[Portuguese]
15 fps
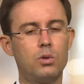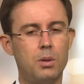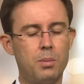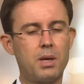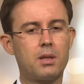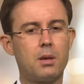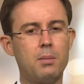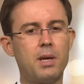
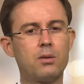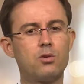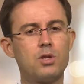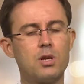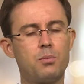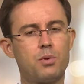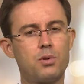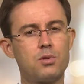Departamento de
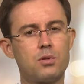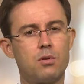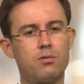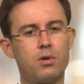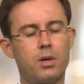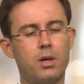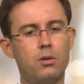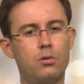Engenharia de Produção
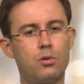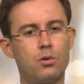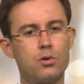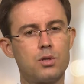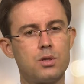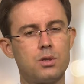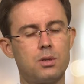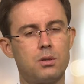foi quem
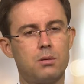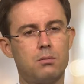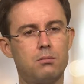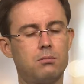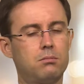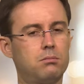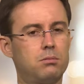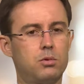trouxe
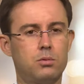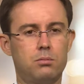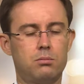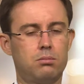o